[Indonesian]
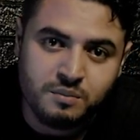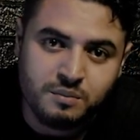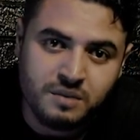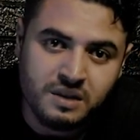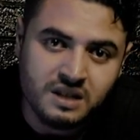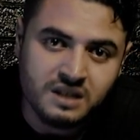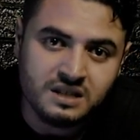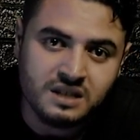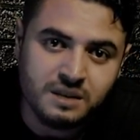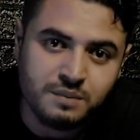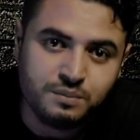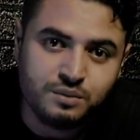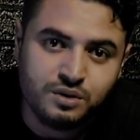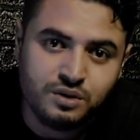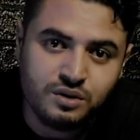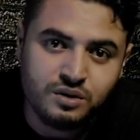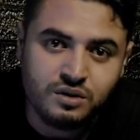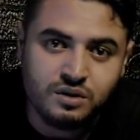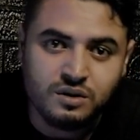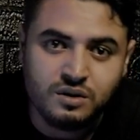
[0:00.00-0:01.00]
Bang J
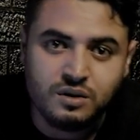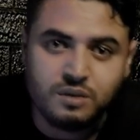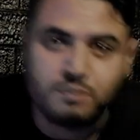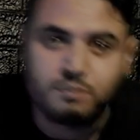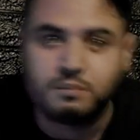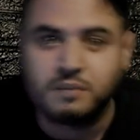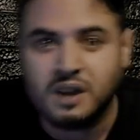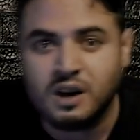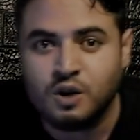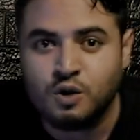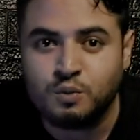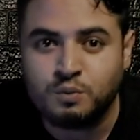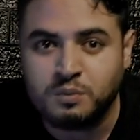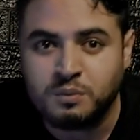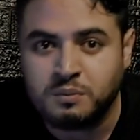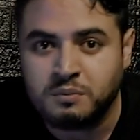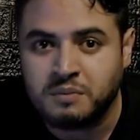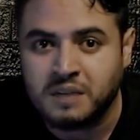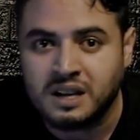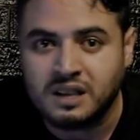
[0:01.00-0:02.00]
pun mau
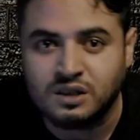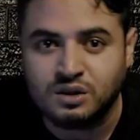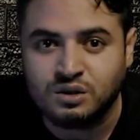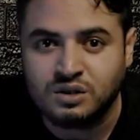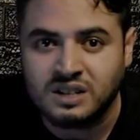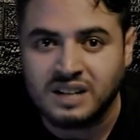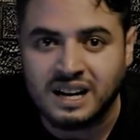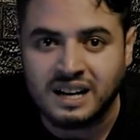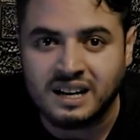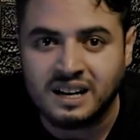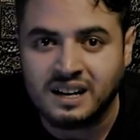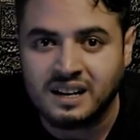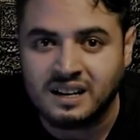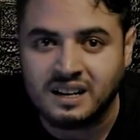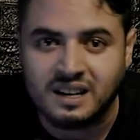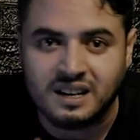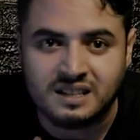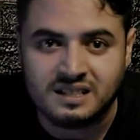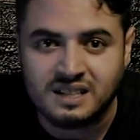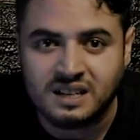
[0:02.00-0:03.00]
membantu Dagir
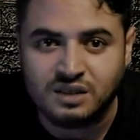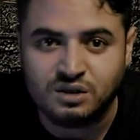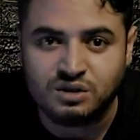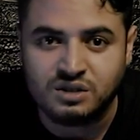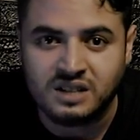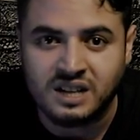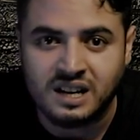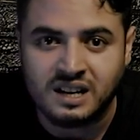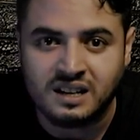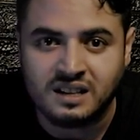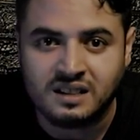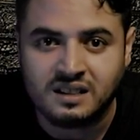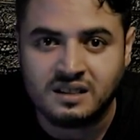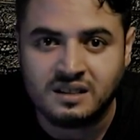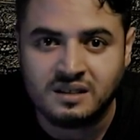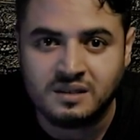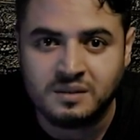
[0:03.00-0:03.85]
dengan satu syarat.